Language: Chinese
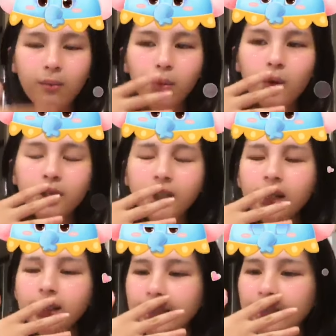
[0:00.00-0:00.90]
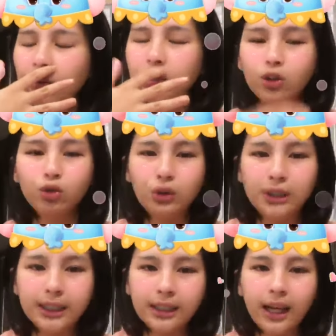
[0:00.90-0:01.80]
不会像以前那么的拘
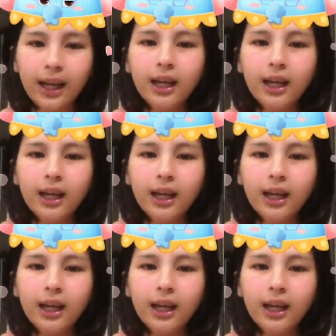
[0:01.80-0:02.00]
谨了。